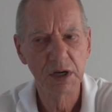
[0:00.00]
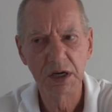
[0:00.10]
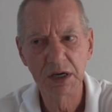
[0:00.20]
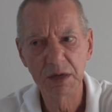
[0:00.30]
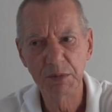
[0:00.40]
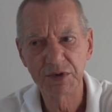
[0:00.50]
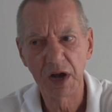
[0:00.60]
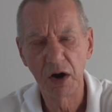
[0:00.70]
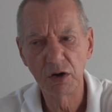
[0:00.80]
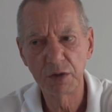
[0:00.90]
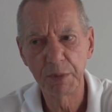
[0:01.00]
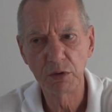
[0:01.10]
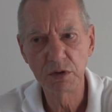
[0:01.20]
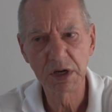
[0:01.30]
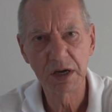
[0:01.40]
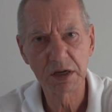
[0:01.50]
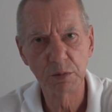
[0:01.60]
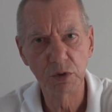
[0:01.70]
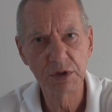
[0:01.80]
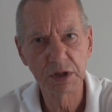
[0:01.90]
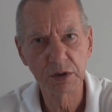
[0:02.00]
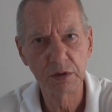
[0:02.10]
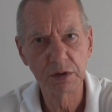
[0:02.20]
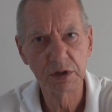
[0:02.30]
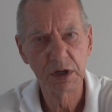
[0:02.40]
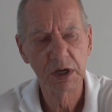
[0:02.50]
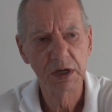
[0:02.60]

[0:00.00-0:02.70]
indem es auch bei ungleichem Untergrund